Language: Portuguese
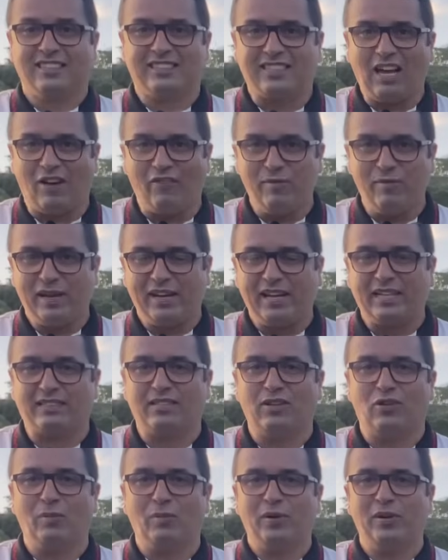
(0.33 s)
Salve minha
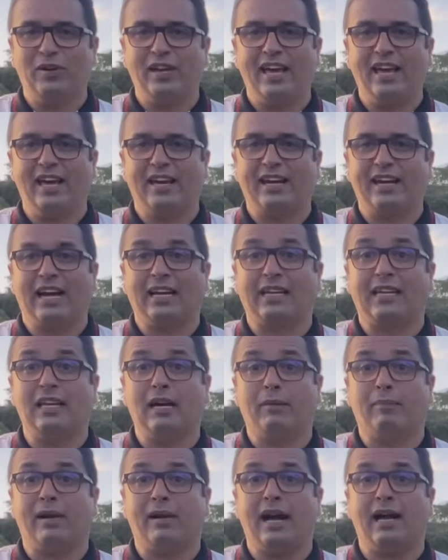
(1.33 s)
nação rubro-negra! Aquele
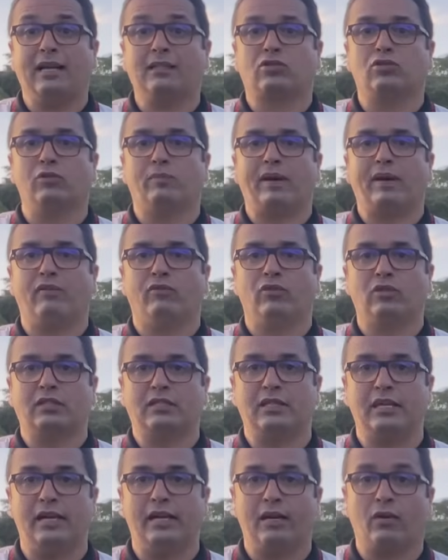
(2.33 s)
abraço para
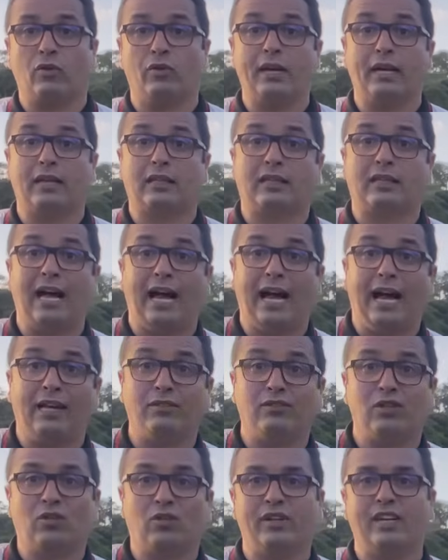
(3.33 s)
você,
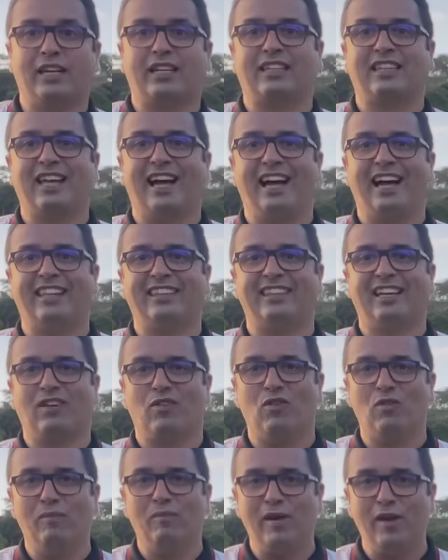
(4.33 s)
conectado e conectada
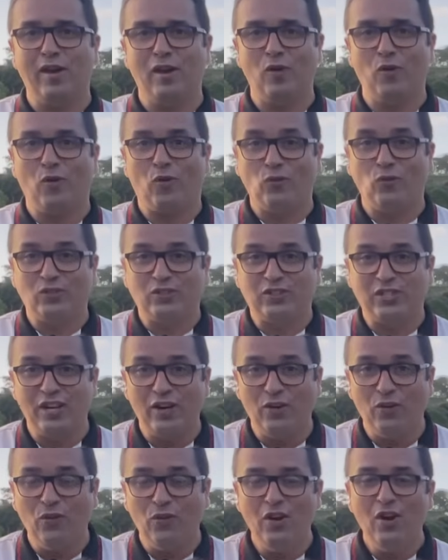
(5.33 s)
com o meu, com o
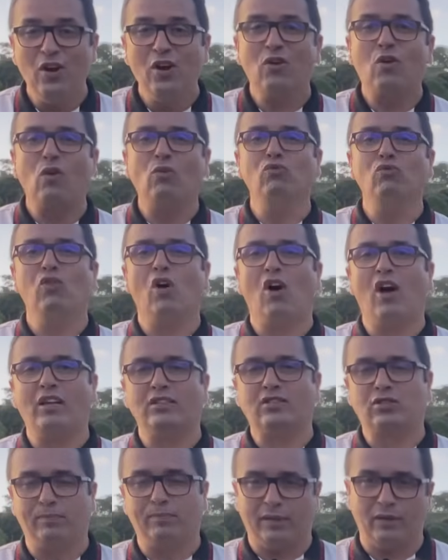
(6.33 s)
seu, com o
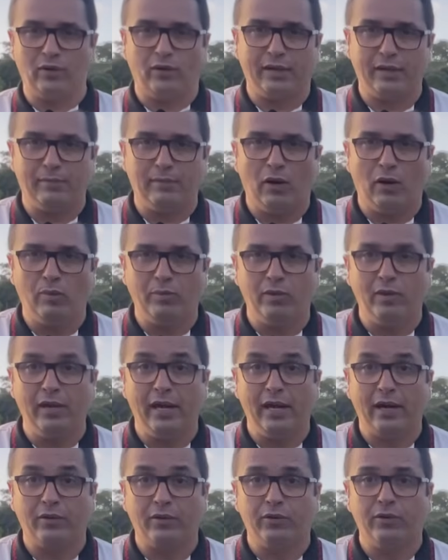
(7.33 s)
nosso panorama
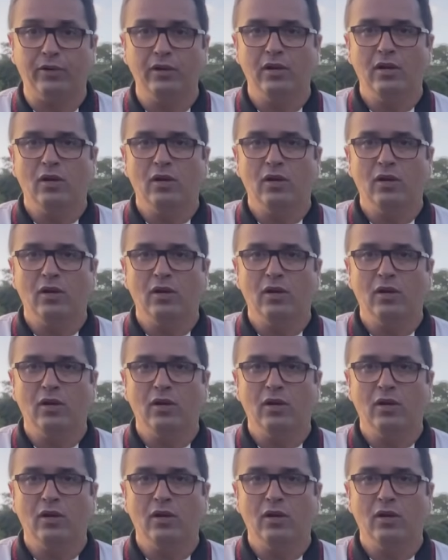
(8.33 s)
rubro-negro,